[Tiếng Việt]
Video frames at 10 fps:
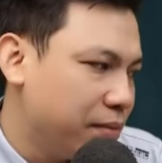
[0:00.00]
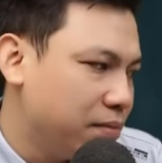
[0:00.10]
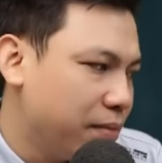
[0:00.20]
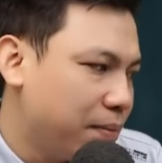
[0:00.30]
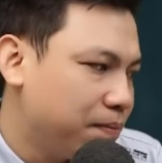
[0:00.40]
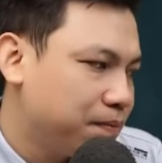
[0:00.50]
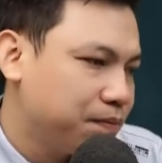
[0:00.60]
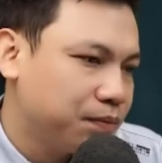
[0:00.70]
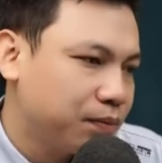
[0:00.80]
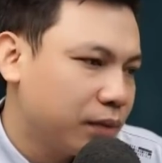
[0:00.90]
mà cả
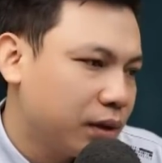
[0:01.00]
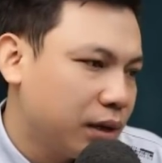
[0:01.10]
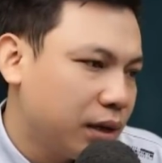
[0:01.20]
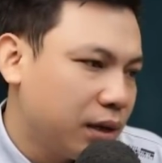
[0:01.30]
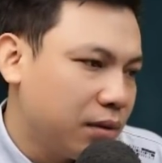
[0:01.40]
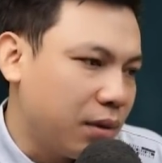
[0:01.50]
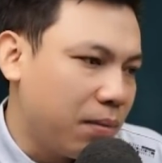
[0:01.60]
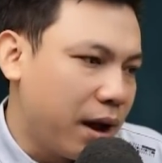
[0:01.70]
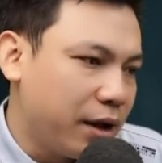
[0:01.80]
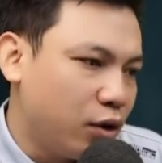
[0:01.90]
hai đùi tê liệt,
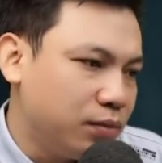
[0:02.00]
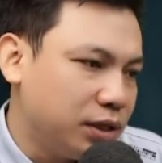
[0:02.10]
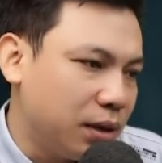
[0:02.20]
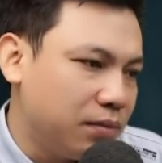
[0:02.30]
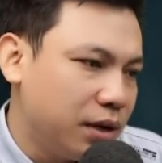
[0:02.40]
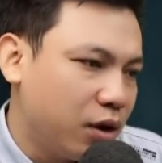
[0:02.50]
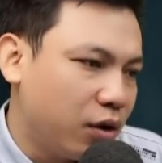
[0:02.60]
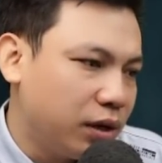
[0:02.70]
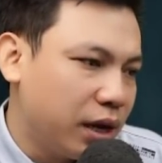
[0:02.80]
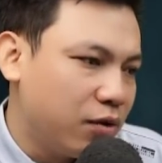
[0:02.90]
máu động lại, bấm
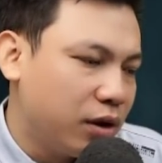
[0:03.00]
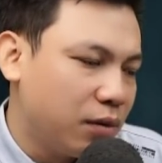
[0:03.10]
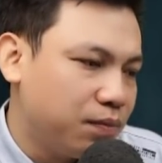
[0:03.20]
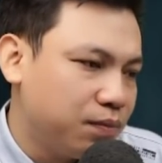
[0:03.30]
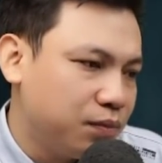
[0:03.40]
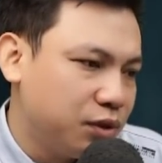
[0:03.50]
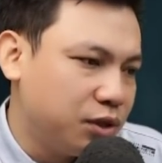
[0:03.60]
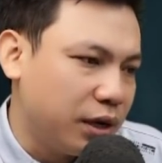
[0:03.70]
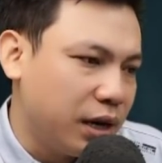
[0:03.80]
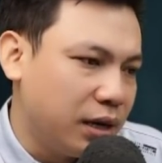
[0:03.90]
không thấy đau.
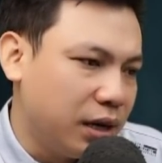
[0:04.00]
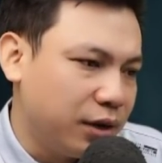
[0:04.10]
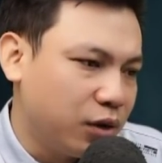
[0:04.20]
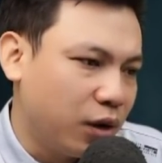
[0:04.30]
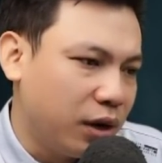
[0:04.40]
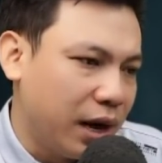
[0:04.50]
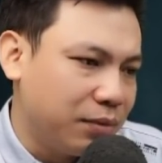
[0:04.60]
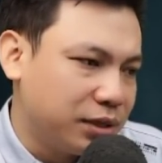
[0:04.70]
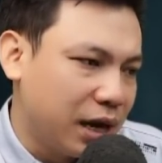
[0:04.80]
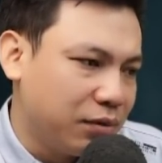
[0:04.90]
Anh mỏi nhưng